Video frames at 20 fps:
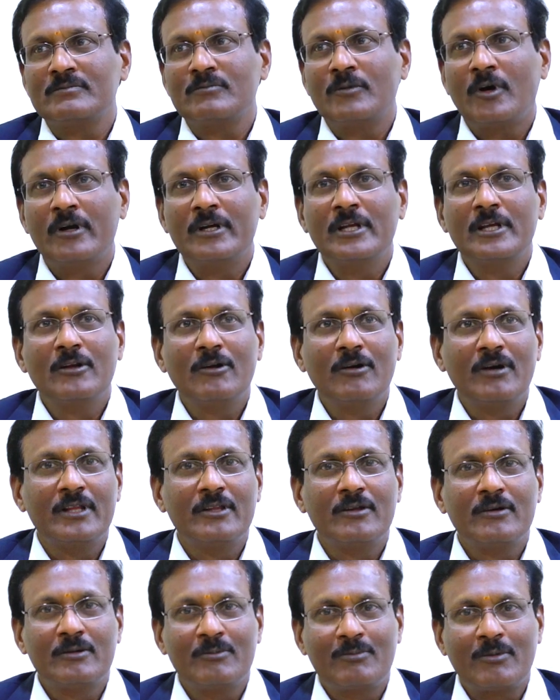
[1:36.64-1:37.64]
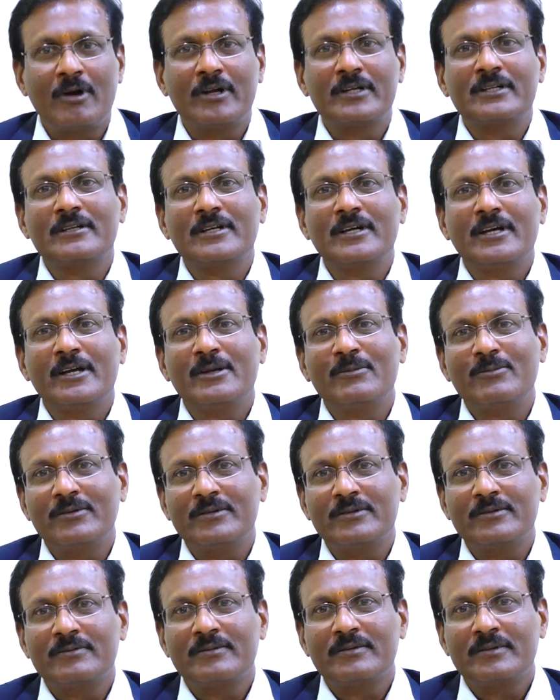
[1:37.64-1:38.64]
బాడీలో అదొక పార్ట్గా
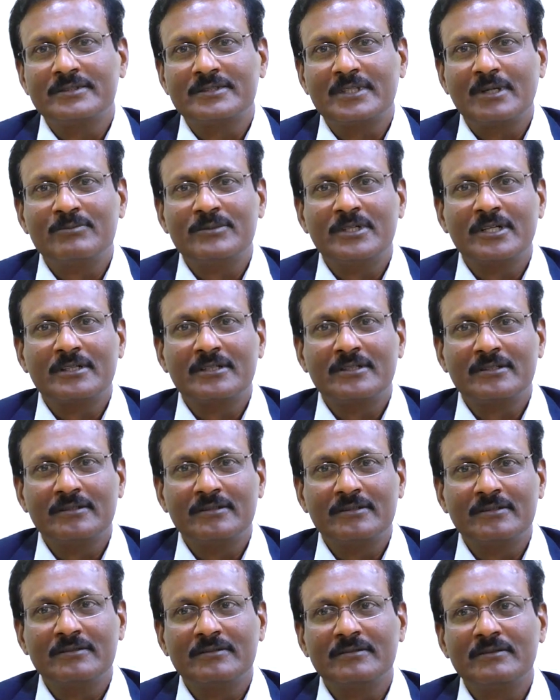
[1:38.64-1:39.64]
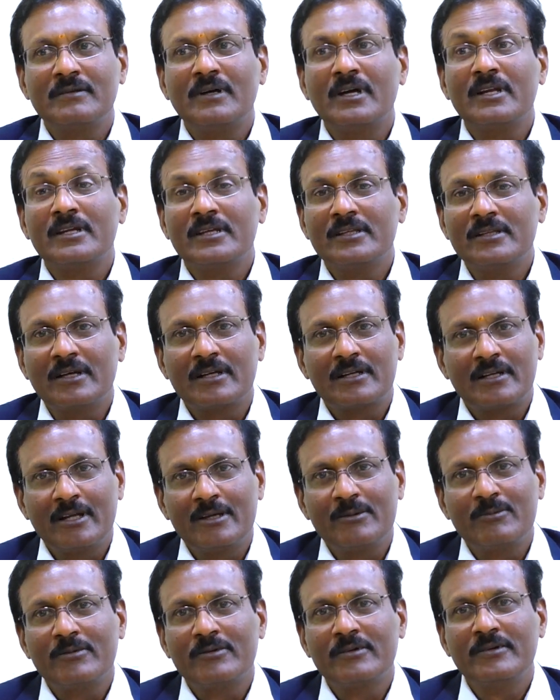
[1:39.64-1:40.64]
అయిపోయింది సబ్జెక్ట్ అనేది అట్లా
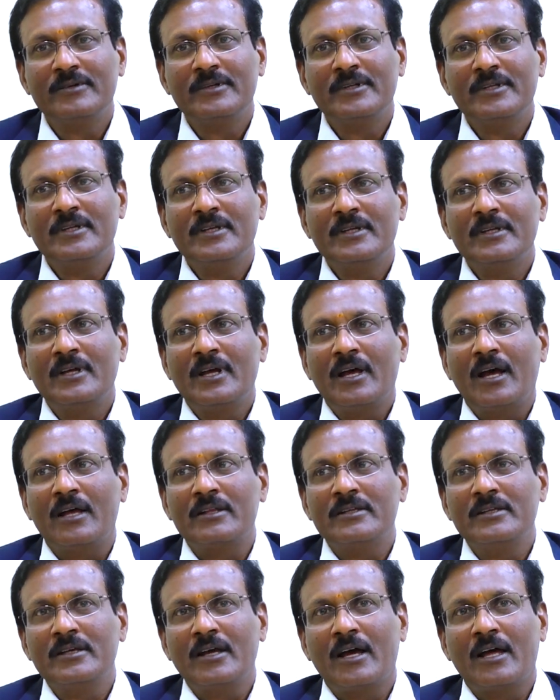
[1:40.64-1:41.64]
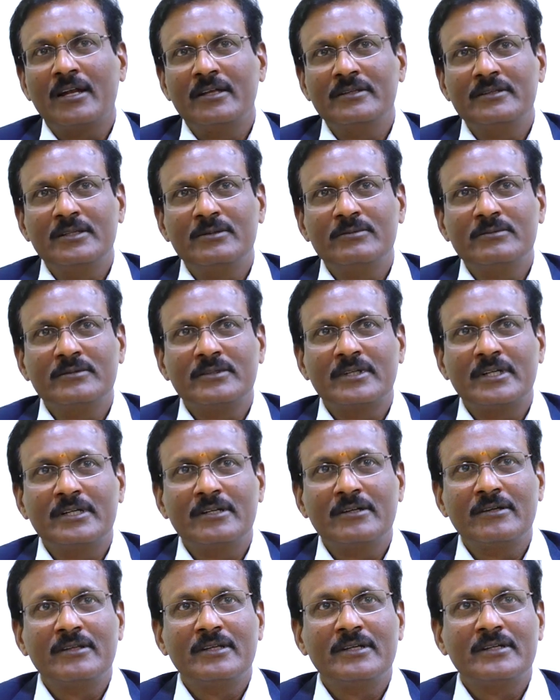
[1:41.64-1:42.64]
అయిపోడు అది ఆనందము
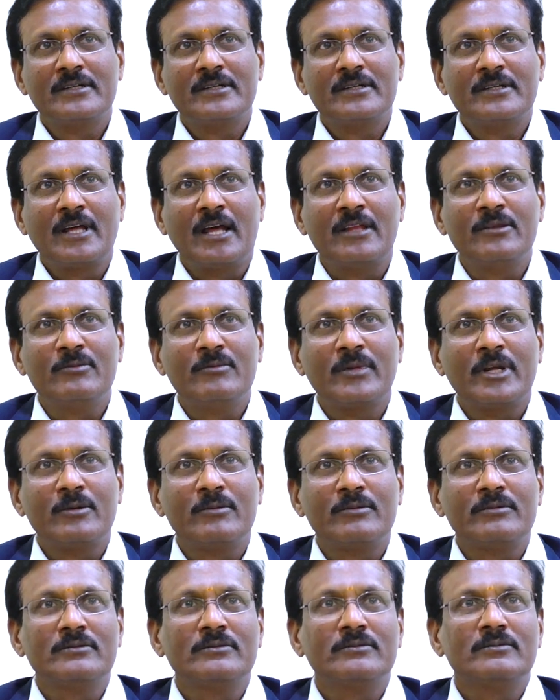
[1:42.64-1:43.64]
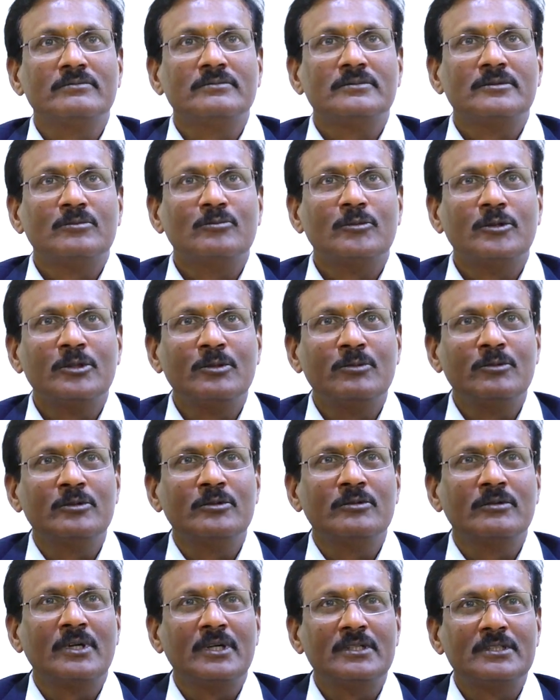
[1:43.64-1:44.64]
రెండోది ఏంటంటే అది మనకు ముందు
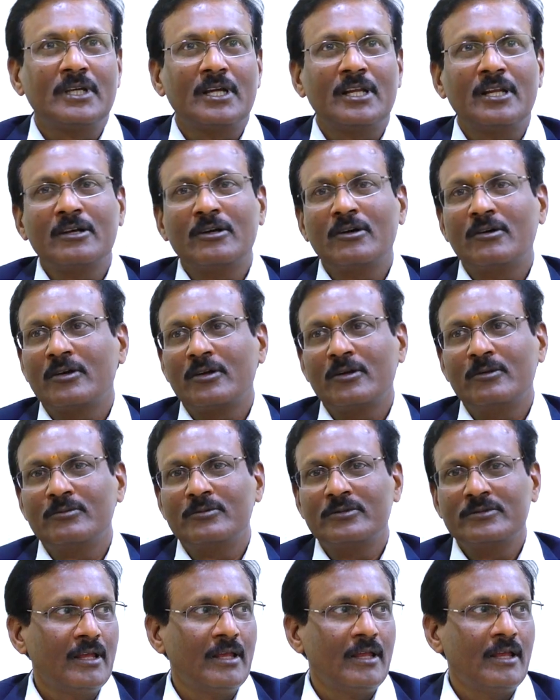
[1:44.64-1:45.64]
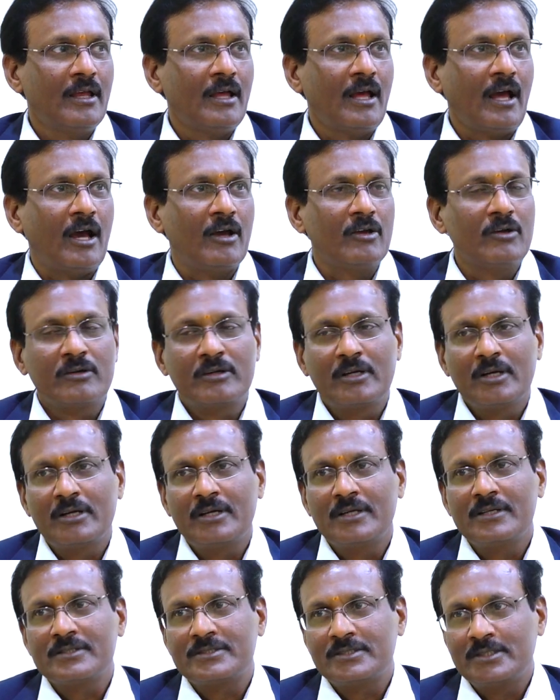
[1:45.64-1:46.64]
ముందు కూడా చాలా గౌరవము ఆ యొక్క
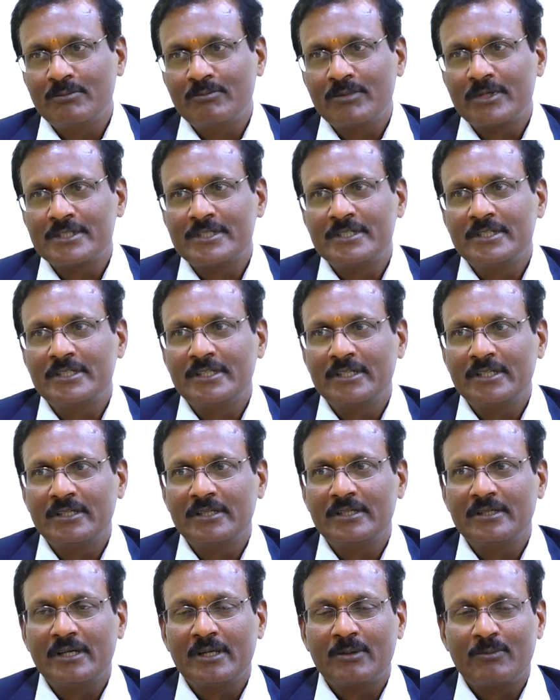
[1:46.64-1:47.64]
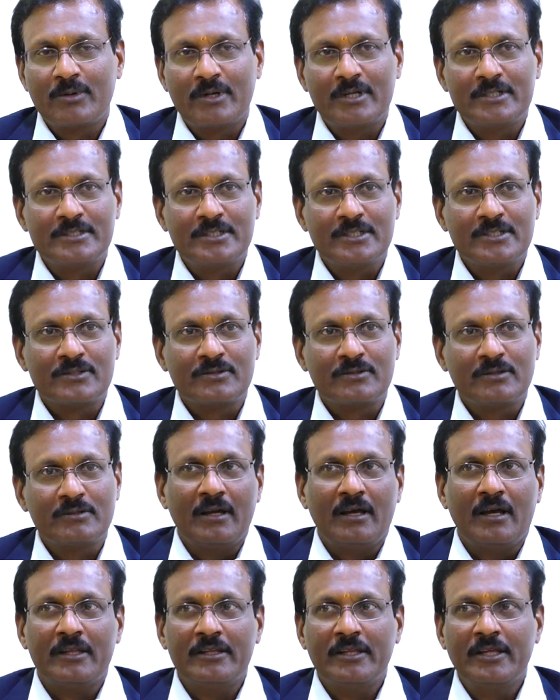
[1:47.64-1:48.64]
సింప్లిసిటీ ఏర్పాటు
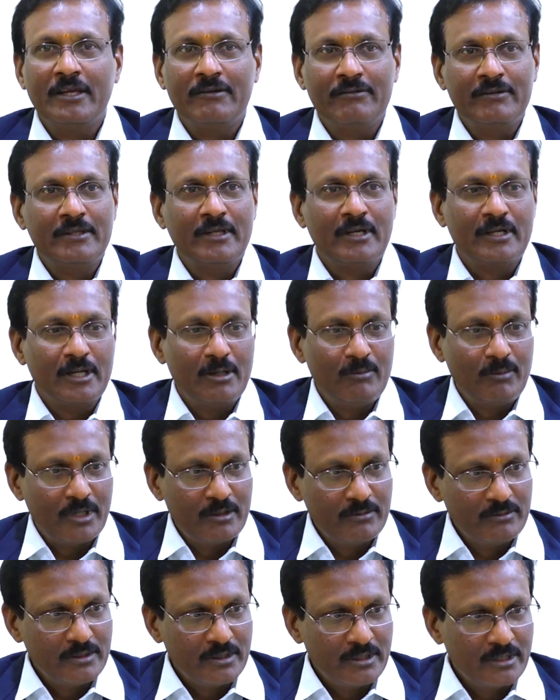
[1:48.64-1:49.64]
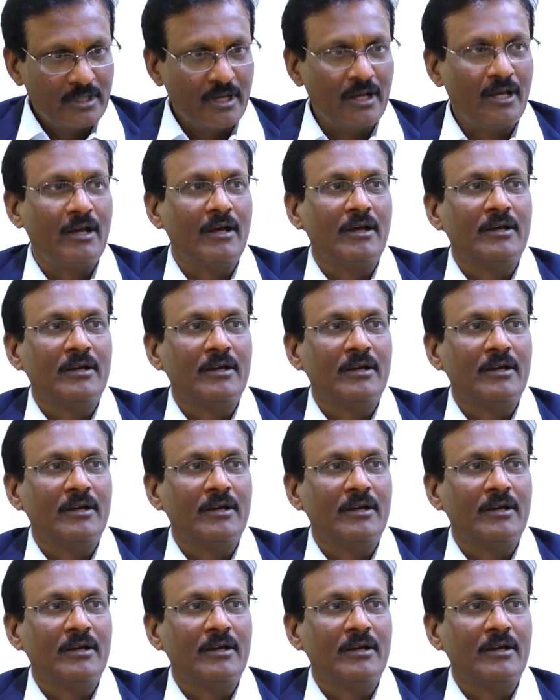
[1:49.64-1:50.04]
చేసుకోవడం అదే విధంగా మనం ఇంకా